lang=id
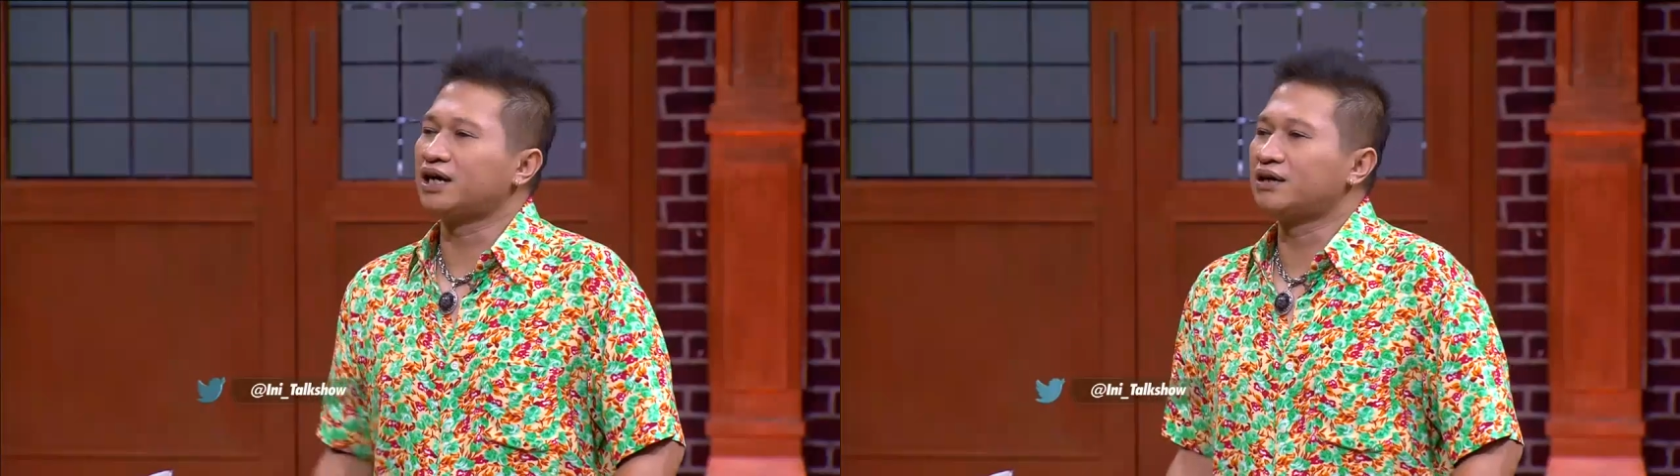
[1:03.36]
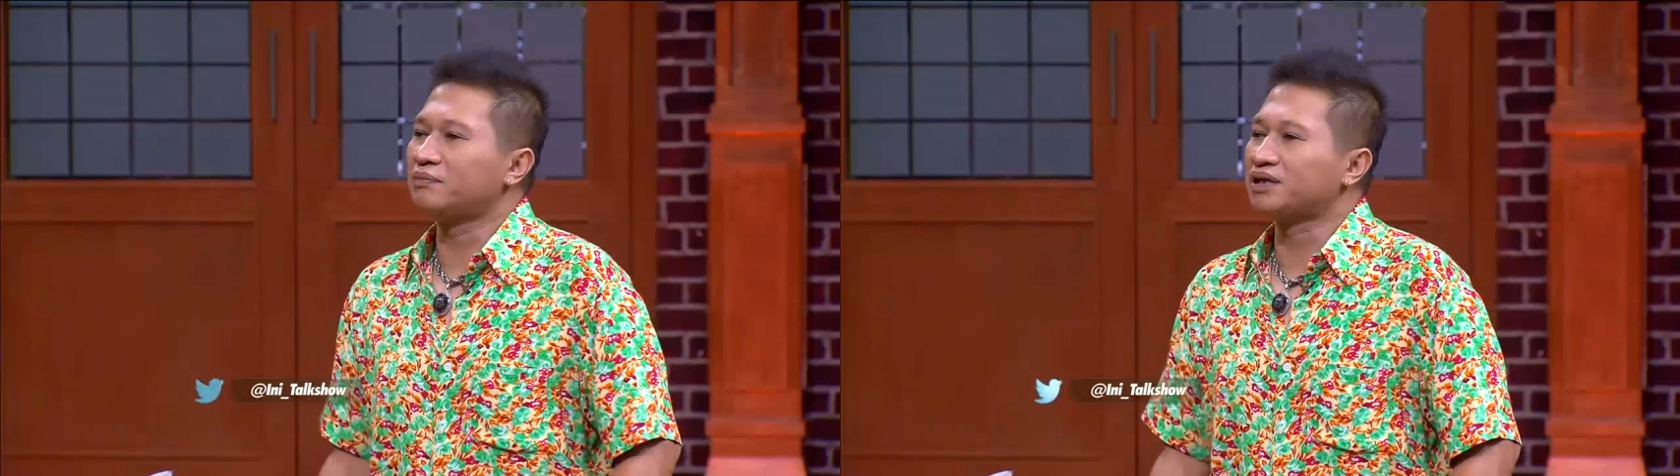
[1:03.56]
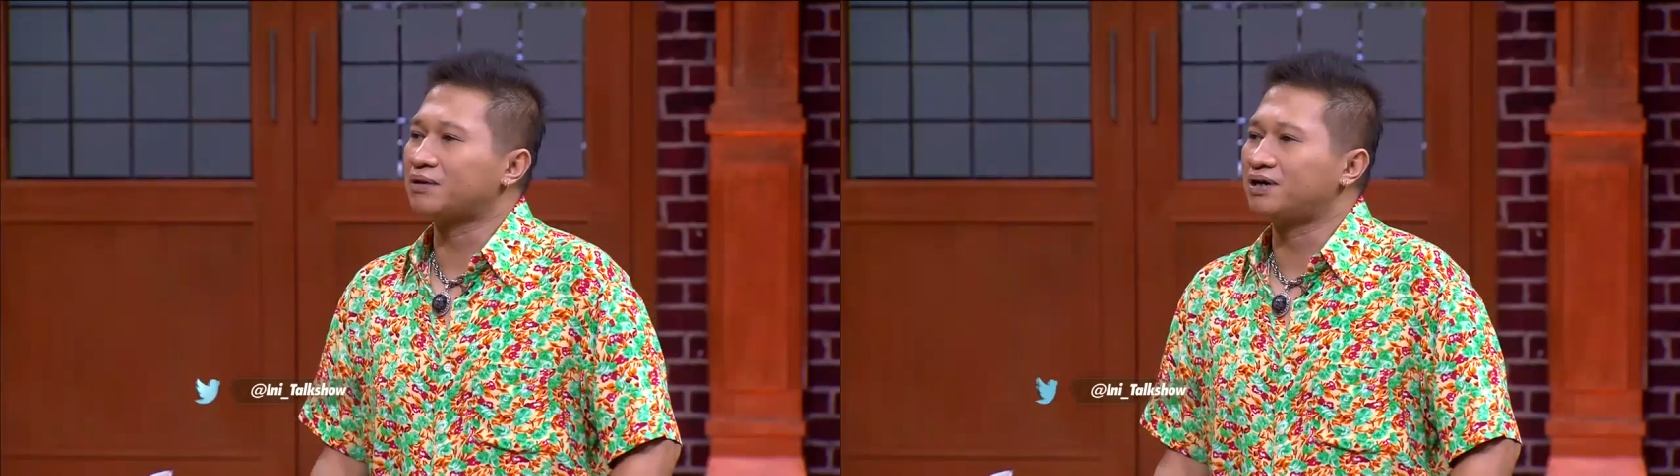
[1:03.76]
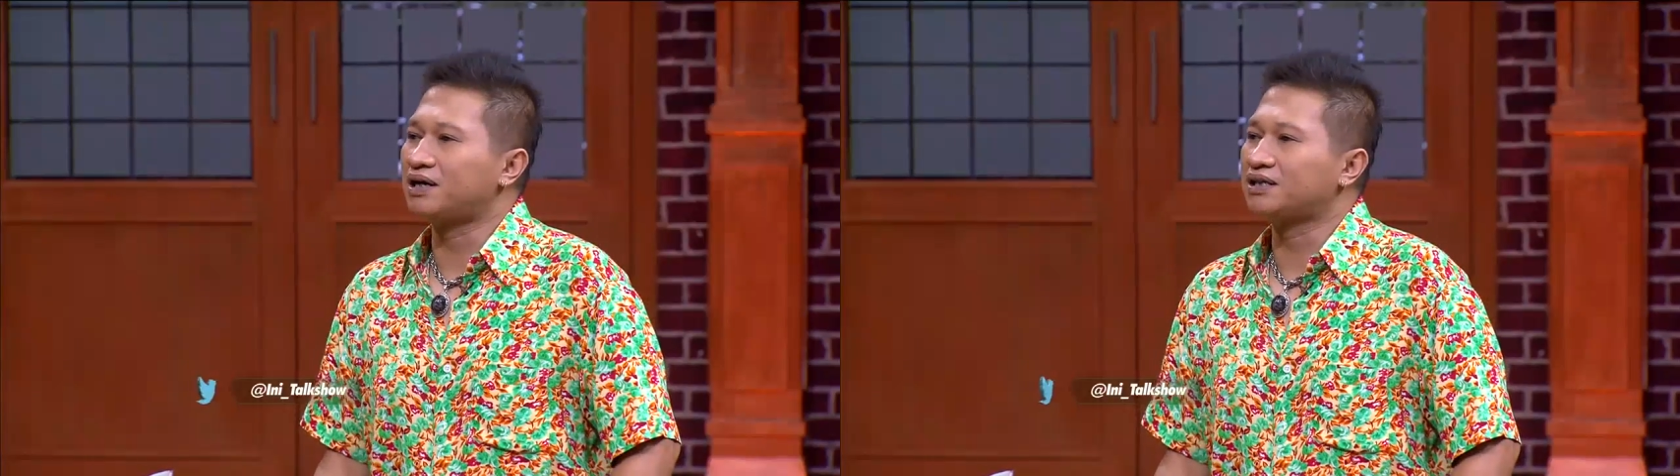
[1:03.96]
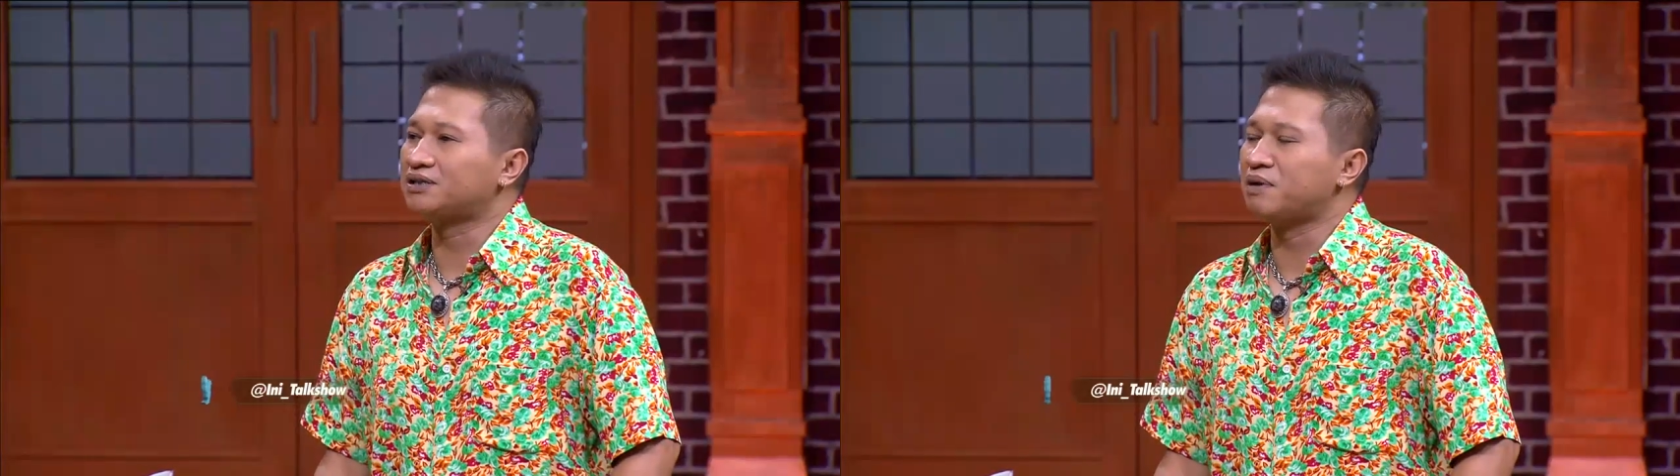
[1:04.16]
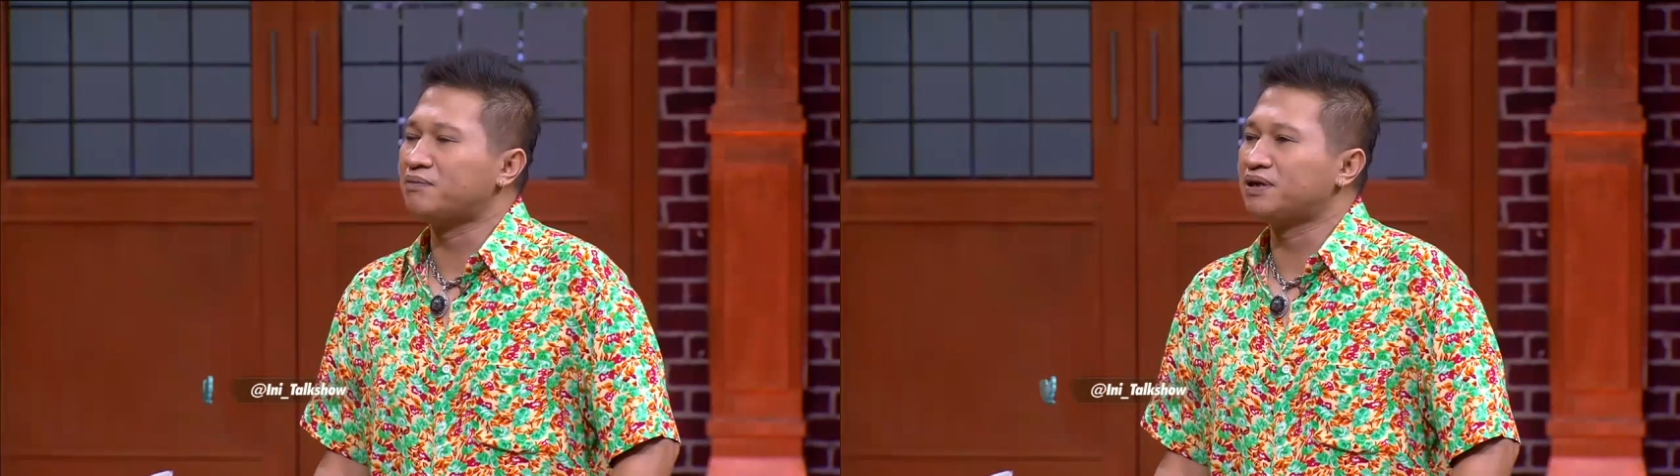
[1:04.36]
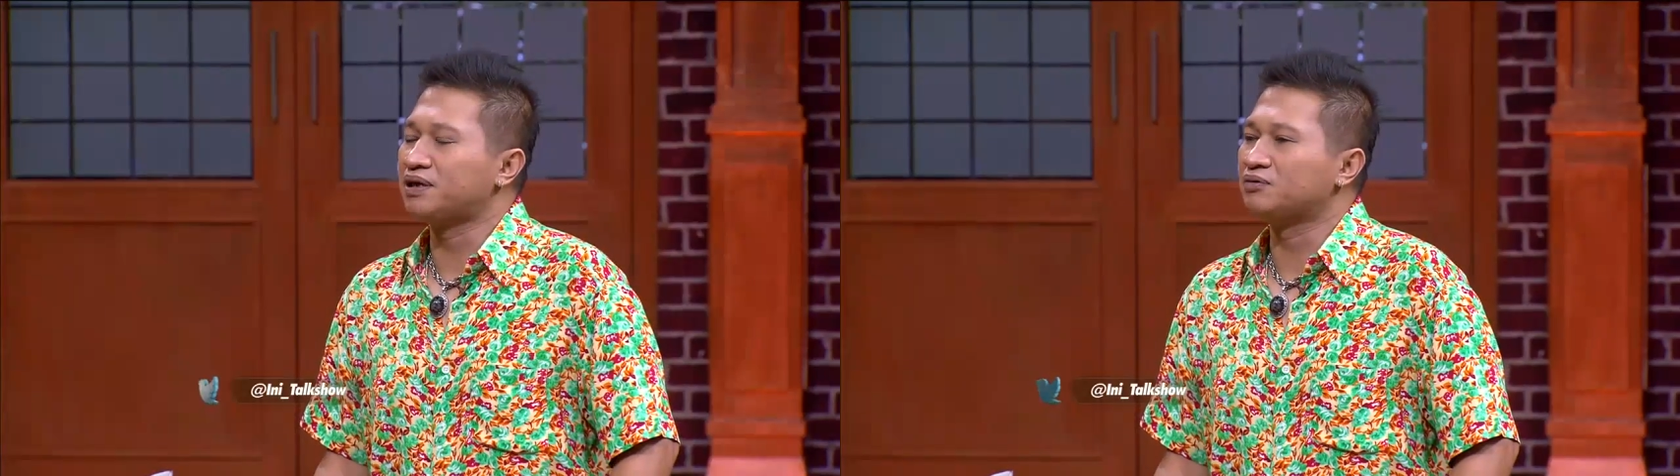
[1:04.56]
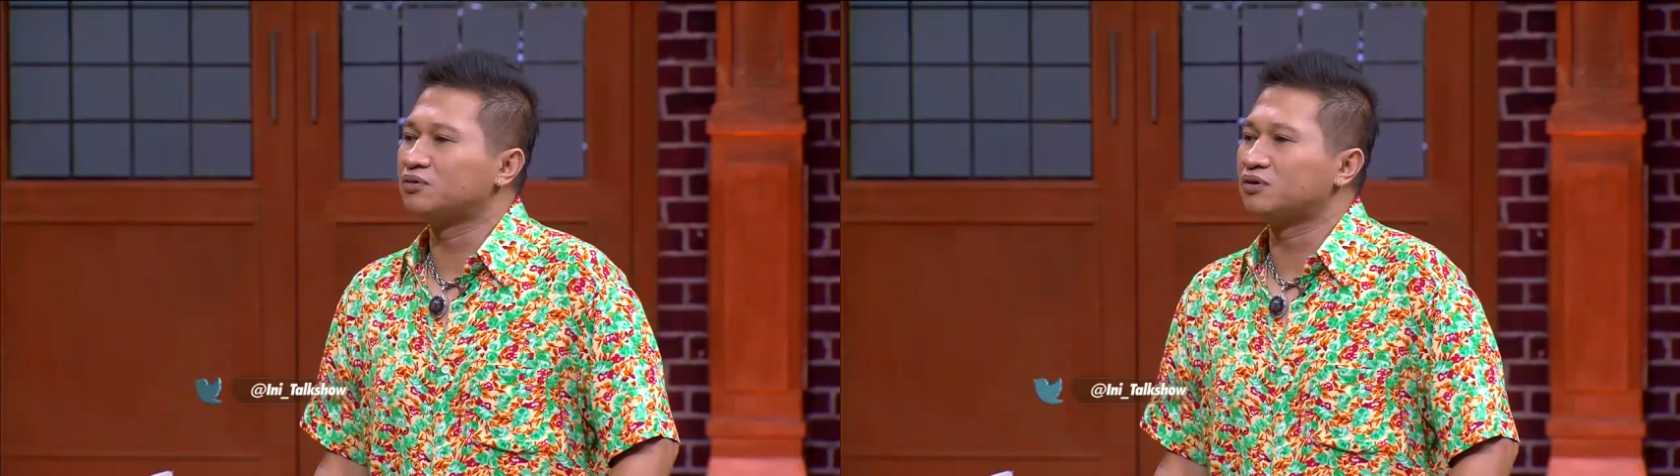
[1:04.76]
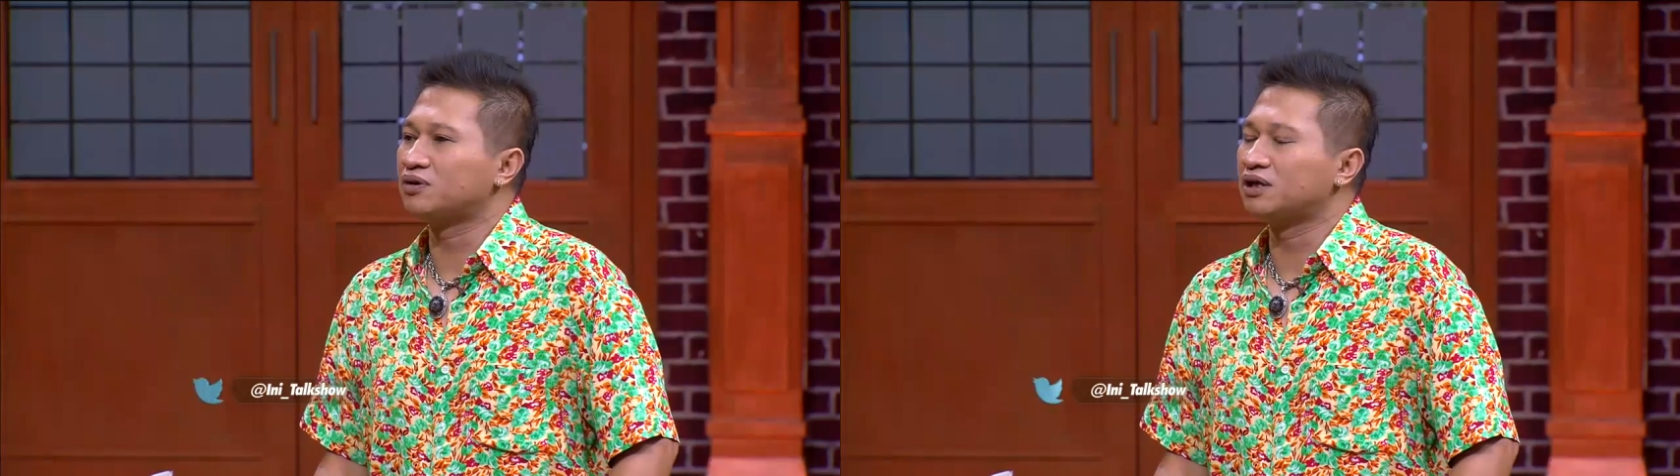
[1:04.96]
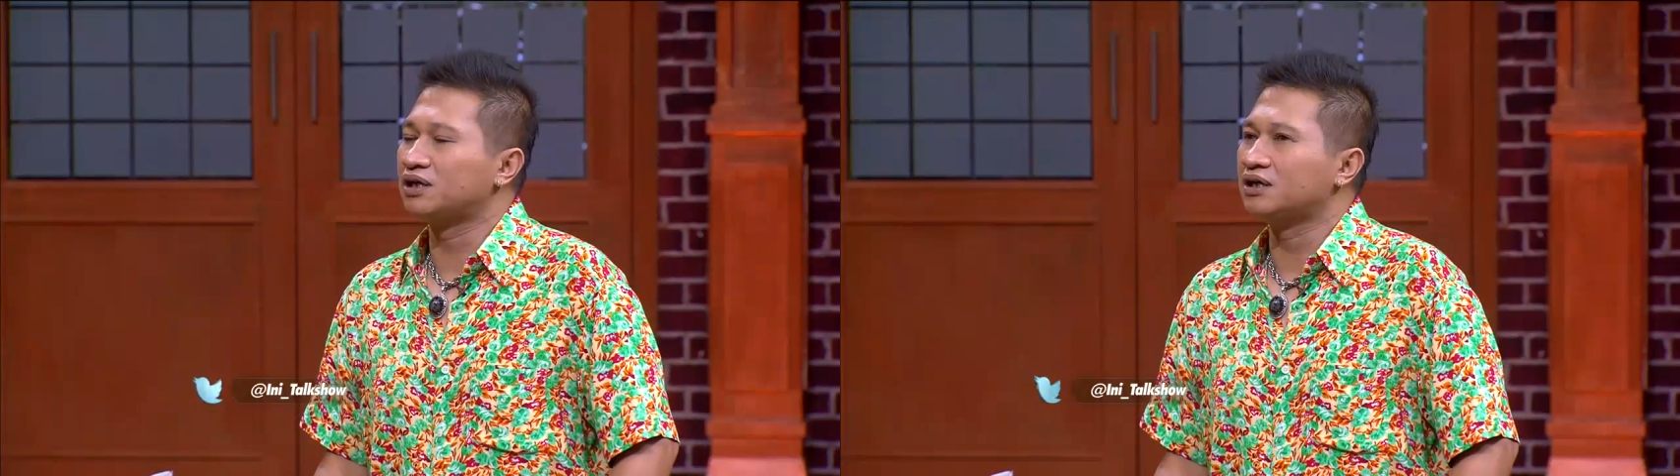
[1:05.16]
saya dapat kabar dari si Mami
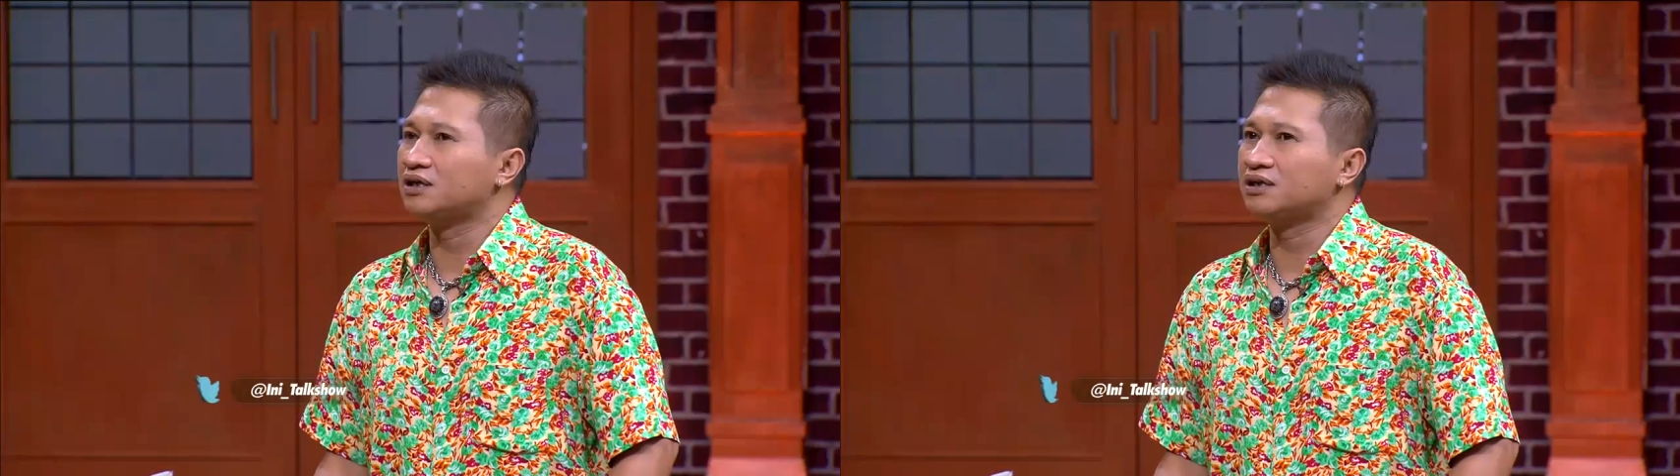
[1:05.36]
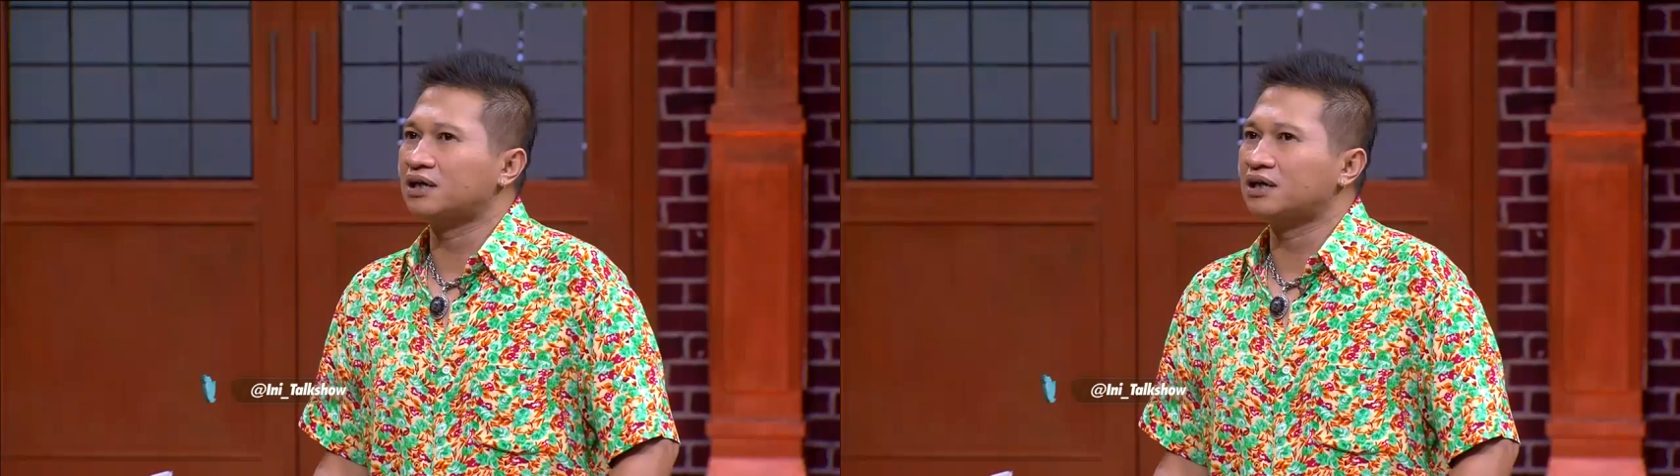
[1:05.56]
untuk uh,